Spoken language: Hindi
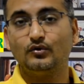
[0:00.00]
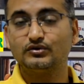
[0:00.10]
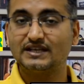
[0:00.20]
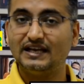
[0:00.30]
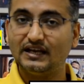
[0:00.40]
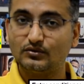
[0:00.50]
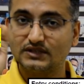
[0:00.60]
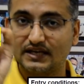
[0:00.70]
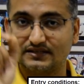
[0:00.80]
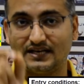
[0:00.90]
उसके लिए कुछ
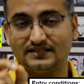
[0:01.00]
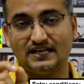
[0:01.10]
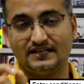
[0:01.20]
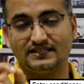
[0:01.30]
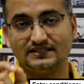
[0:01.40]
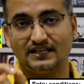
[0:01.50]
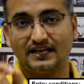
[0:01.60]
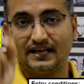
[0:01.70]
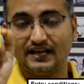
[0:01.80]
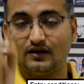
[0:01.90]
एक्स्ट्रा चार्जेस
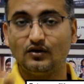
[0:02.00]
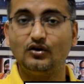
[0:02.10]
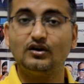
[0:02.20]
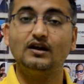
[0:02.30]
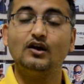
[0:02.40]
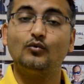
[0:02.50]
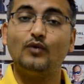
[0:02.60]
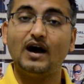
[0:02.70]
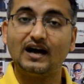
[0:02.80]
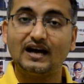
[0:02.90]
लगेंगे और
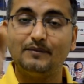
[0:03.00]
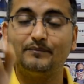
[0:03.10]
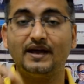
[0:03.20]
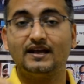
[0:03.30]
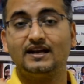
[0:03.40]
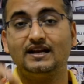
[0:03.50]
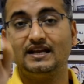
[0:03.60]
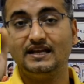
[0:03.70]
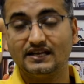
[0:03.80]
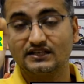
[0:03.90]
वहाँ का
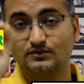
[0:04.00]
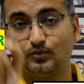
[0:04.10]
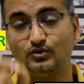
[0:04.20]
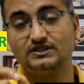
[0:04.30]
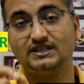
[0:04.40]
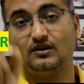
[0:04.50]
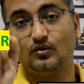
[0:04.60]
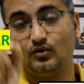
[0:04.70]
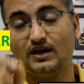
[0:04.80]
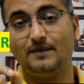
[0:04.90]
बहरेनी स्पॉन्सर
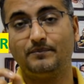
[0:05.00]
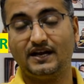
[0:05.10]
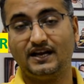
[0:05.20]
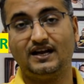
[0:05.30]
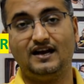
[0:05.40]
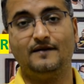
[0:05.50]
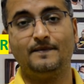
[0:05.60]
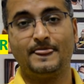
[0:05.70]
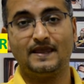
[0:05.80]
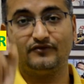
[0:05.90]
होना पड़ेगा
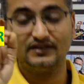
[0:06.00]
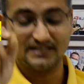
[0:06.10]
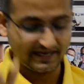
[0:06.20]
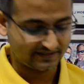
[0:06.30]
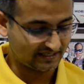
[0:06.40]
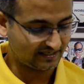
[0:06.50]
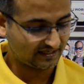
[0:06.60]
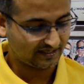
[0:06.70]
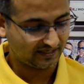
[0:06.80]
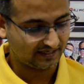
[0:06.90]
वीज़ा एक्सटेंड
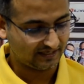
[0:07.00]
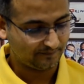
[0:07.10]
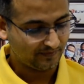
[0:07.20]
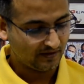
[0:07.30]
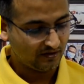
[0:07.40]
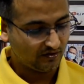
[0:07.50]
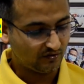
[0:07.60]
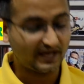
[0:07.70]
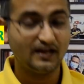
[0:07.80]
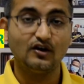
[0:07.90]
करने के लिए
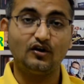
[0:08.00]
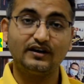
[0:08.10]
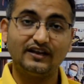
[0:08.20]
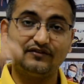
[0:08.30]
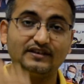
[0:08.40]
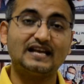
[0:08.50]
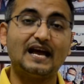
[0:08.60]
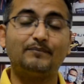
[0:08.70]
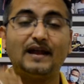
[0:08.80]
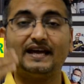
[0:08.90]
ओके और ये वीज़ा
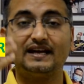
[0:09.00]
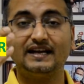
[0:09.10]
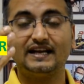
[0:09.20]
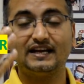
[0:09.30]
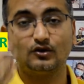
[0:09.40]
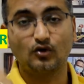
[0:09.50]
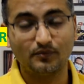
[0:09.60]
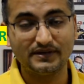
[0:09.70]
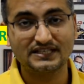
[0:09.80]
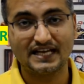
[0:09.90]
अप्लाई करने के लिए
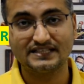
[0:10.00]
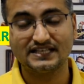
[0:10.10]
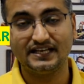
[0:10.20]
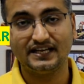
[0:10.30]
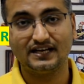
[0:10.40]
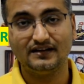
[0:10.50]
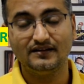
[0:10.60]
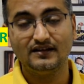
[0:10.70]
डॉक्यूमेंट्स क्या चाहिएगा